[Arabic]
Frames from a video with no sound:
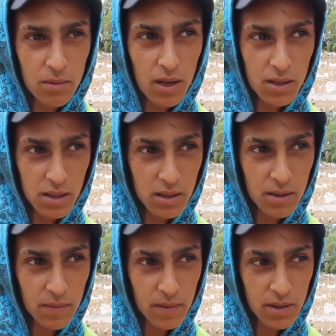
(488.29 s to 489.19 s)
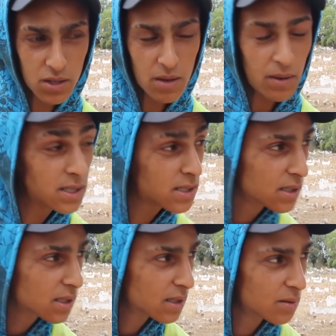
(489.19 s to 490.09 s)
بحال هكا شي ربعة
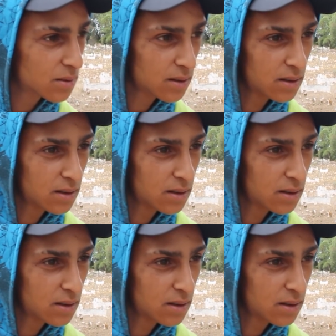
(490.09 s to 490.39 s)
سنين